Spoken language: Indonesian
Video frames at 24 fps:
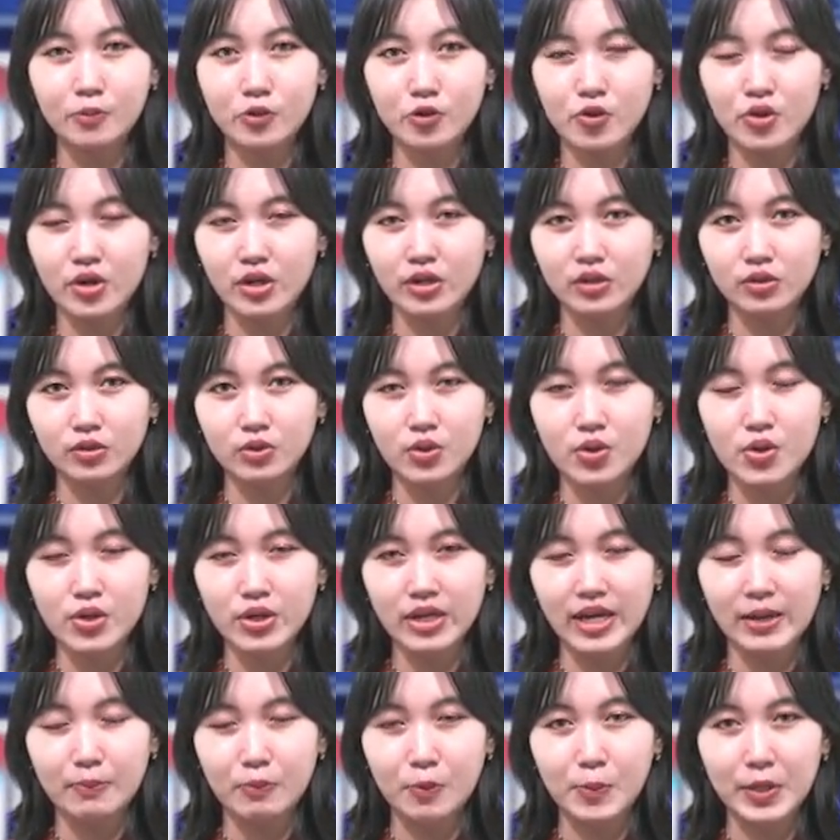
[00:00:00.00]

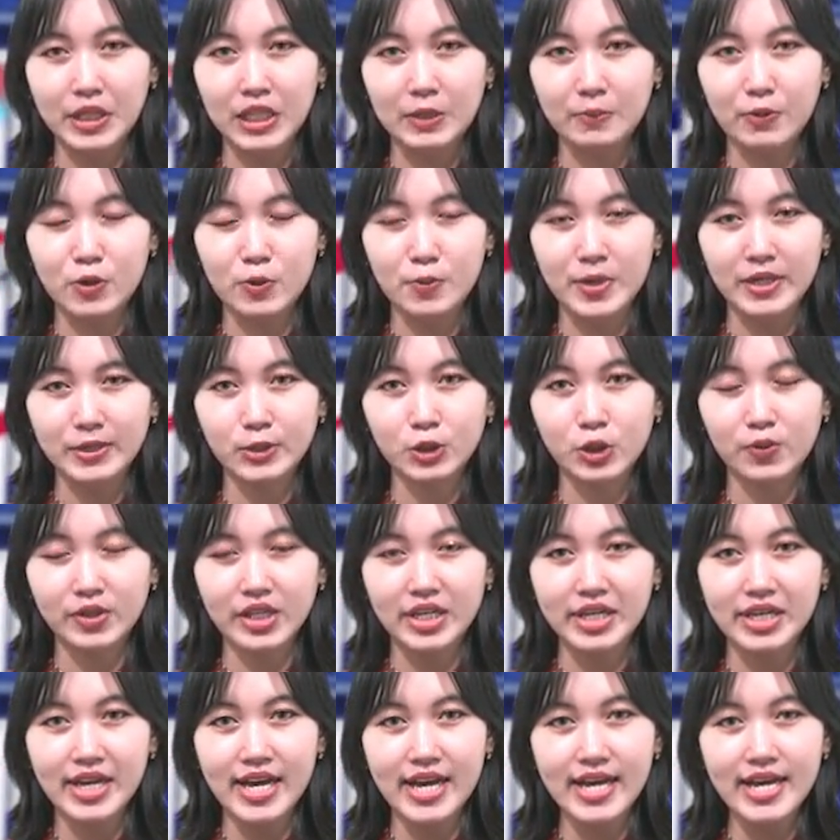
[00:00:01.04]
Purwokerto, Kabupaten Banyumas,
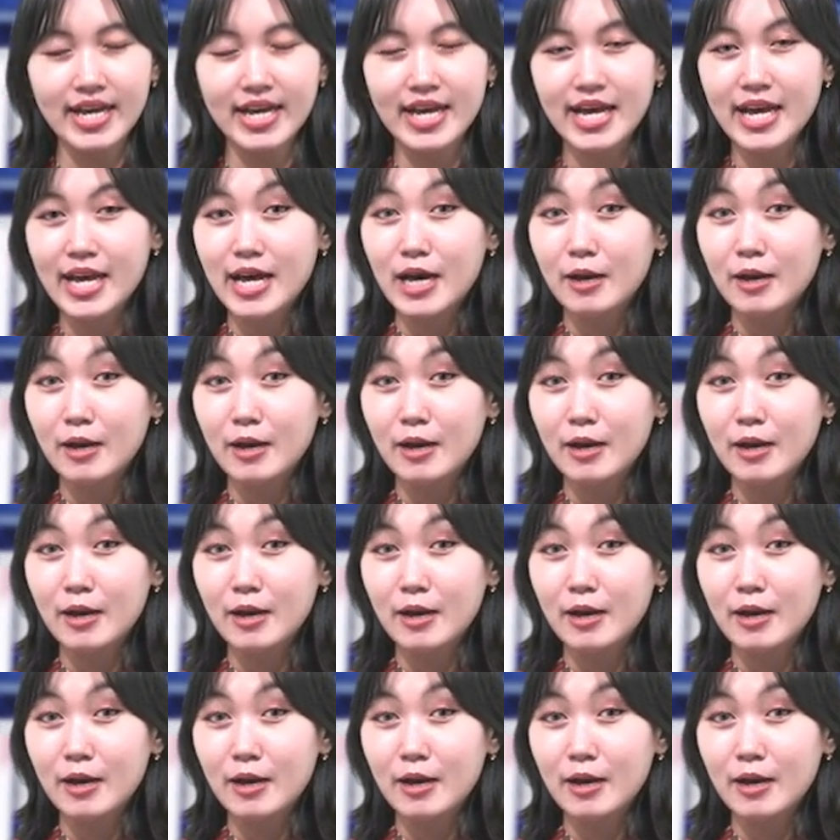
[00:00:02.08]
Jawa Tengah,